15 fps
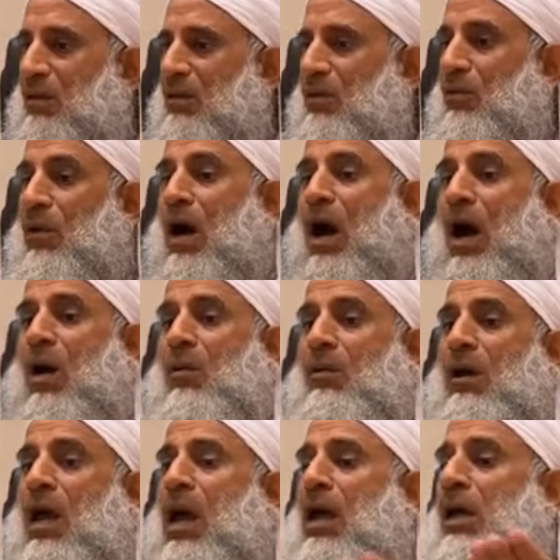
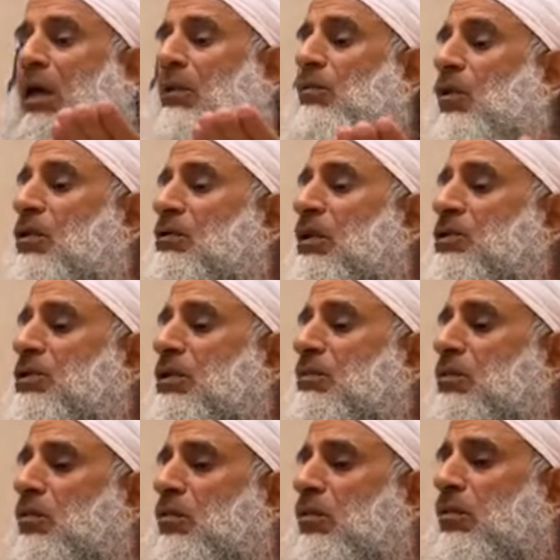وهؤلاء
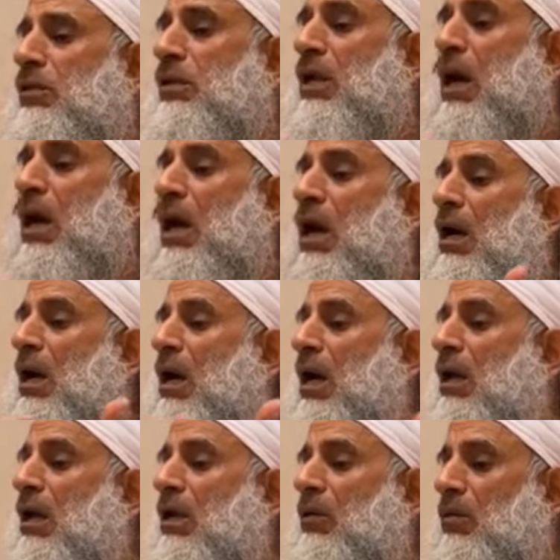مغتصبون لا حق
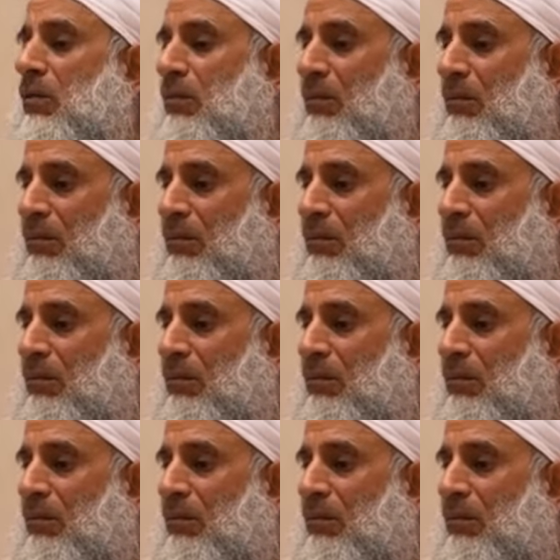لهم